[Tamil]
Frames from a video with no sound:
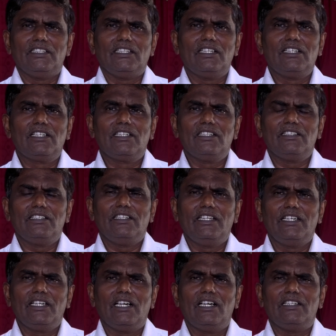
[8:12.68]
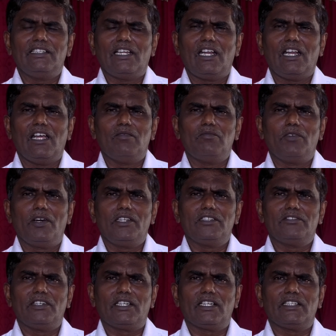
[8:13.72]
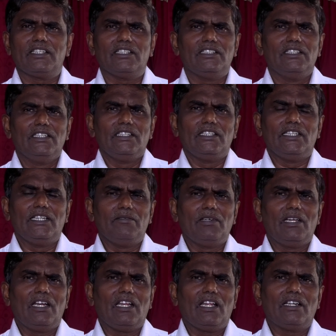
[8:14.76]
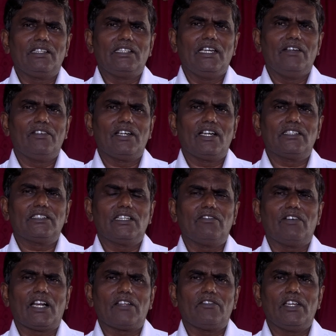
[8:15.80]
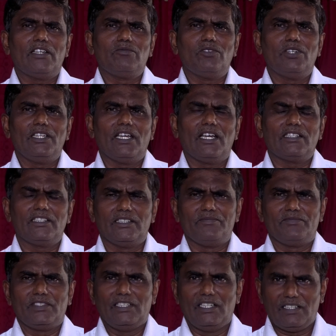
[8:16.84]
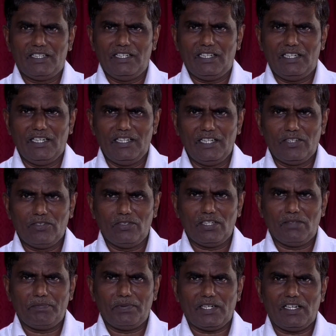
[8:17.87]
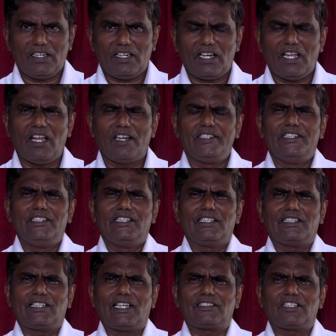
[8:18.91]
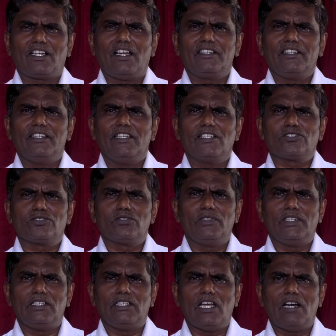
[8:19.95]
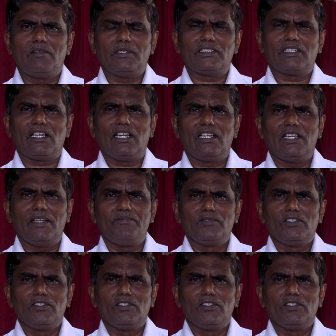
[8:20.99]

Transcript: என்று நீங்கள் எல்லாம் முடிந்துவிட்டது இனிமேல் நான் தேவனிடத்தில் வரவே முடியாது என்று நீங்கள் எண்ணிக்கொண்டிருப்பீர்கள் என்றால் கத்தராகி இயேசுவின் நாமத்தினாலே